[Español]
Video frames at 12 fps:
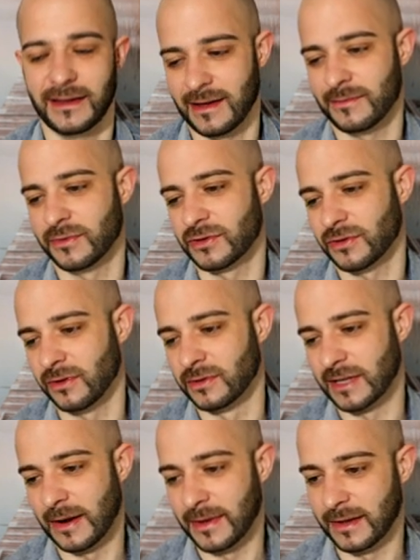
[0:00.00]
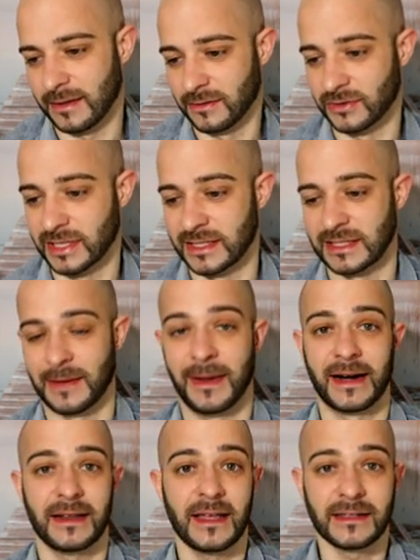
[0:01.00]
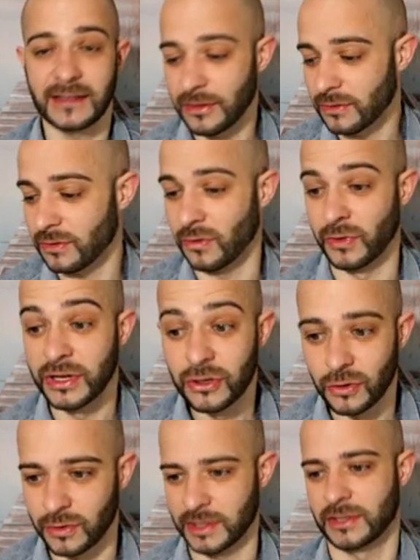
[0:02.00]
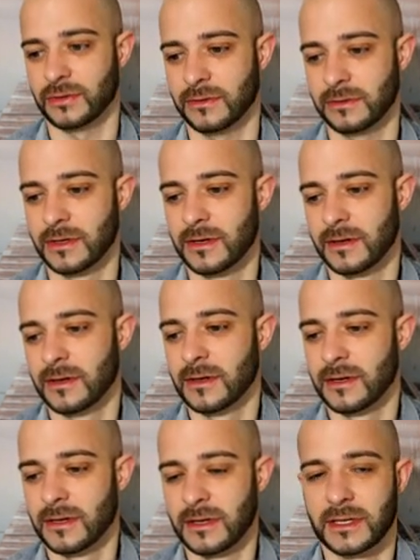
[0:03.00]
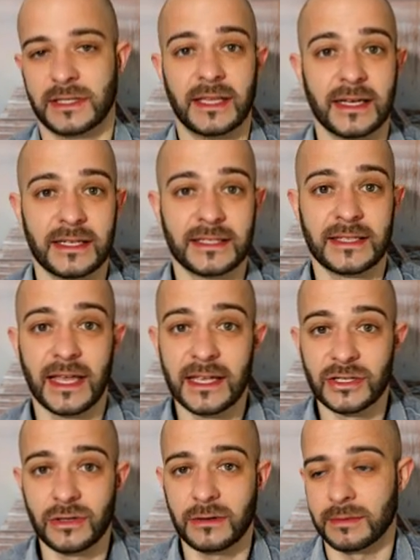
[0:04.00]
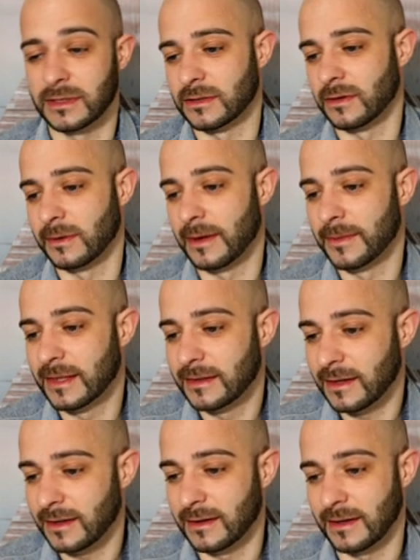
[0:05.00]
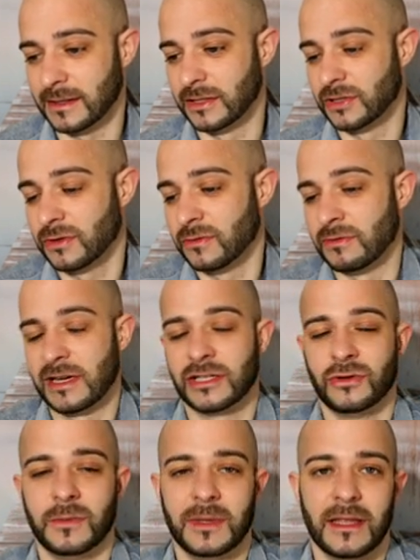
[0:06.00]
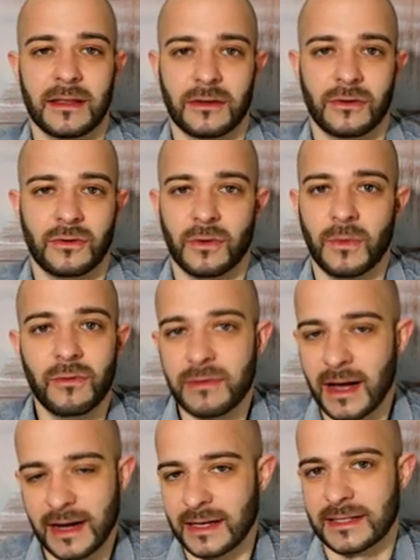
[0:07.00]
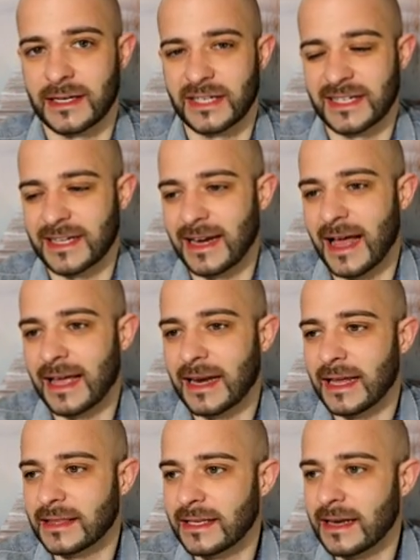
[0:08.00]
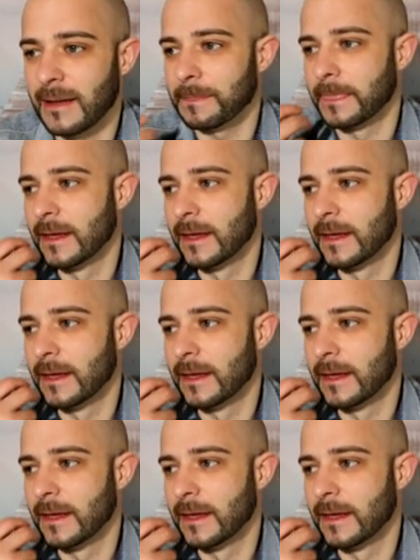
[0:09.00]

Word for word: ya, pues otra vez. No sé si está mal redactado o dijo eso. Si dijiste eso, pues obviamente has dicho una estupidez como una casa. O sea, es que la creatina